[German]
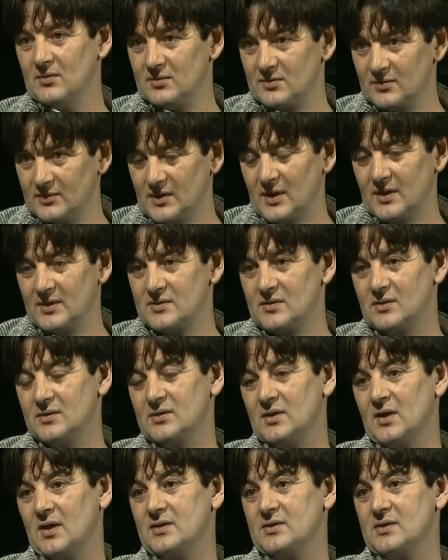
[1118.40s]
durch einen
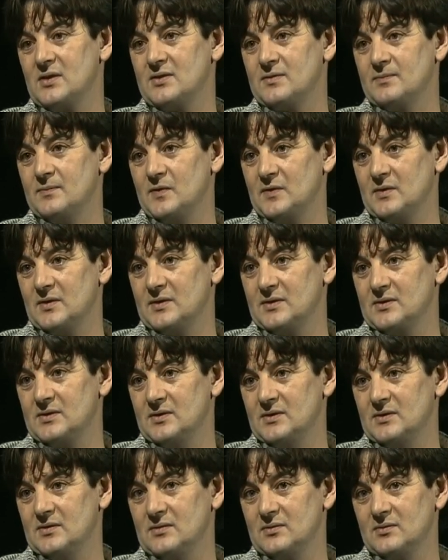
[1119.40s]
solchen Einsatz möglich
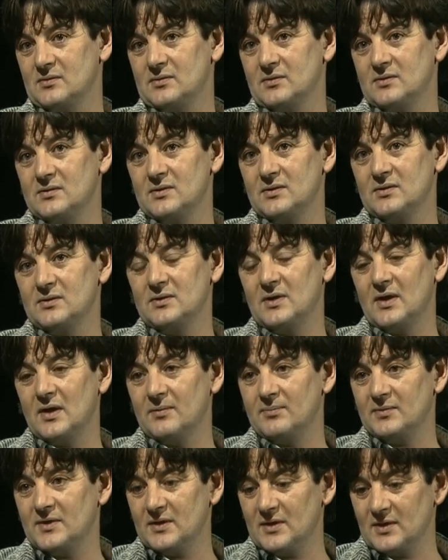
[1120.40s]
sind und
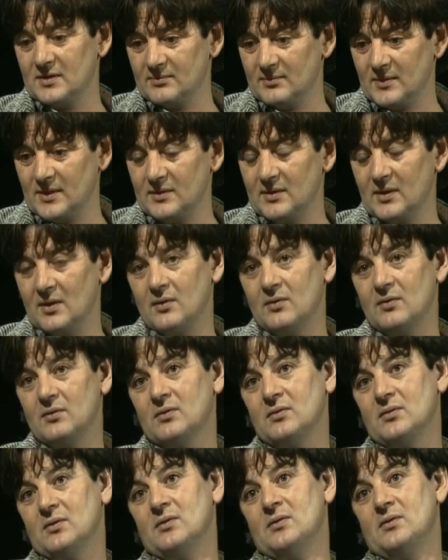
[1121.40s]
innerhalb deren man
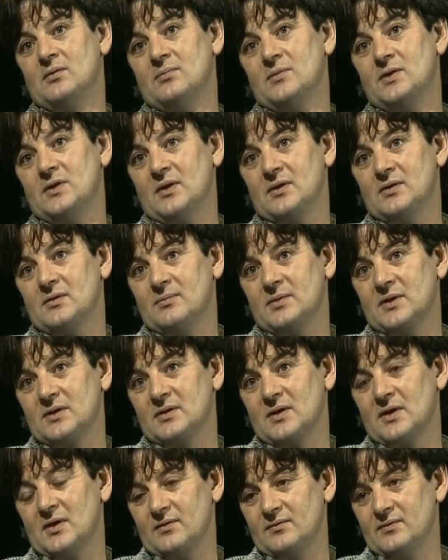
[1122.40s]
auch äh, mit einer
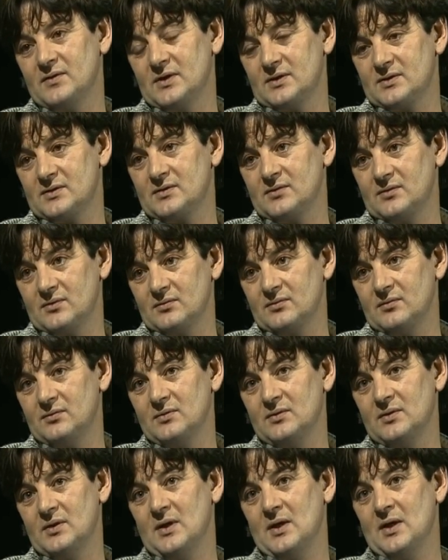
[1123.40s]
Partei wie jetzt die
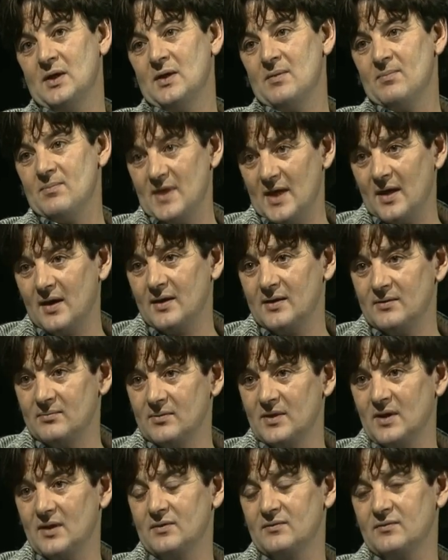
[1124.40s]
Grünen Mehrheiten
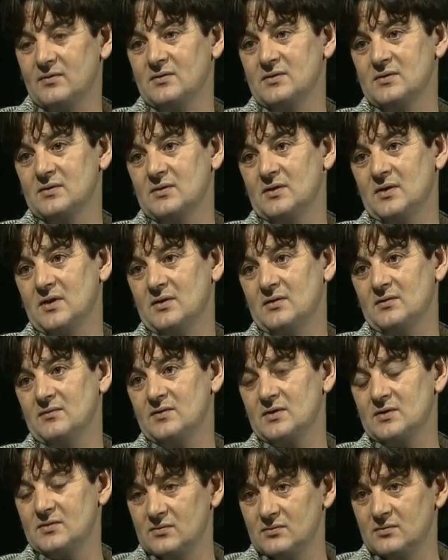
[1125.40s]
beeinflussen kann,
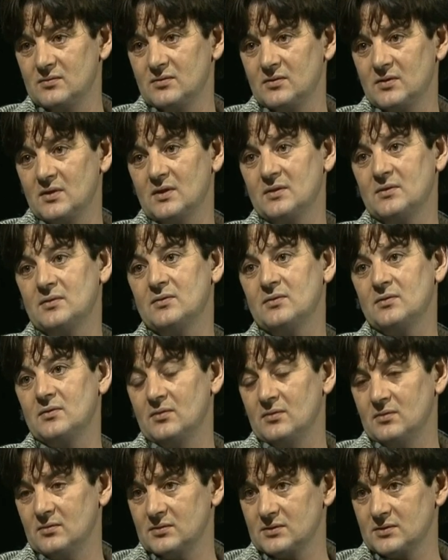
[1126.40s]
versuchen kann, eine
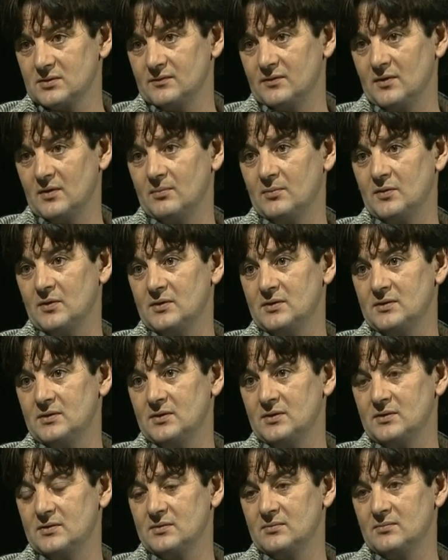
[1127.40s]
ökologische
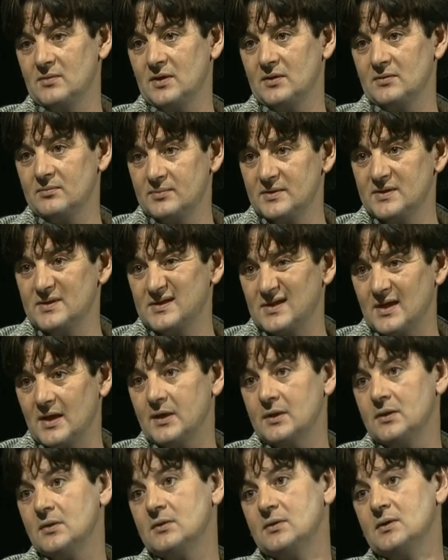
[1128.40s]
Reformpolitik zu machen, bis
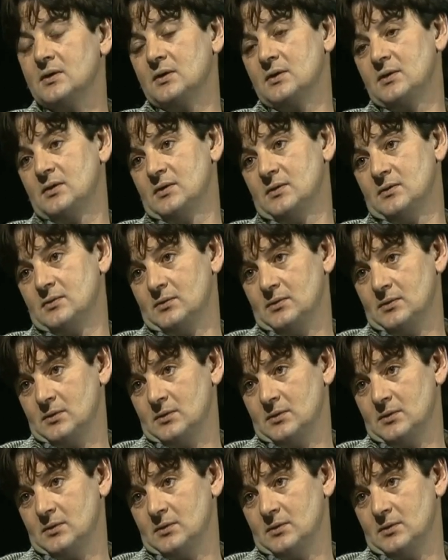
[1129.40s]
rein in die Regierung.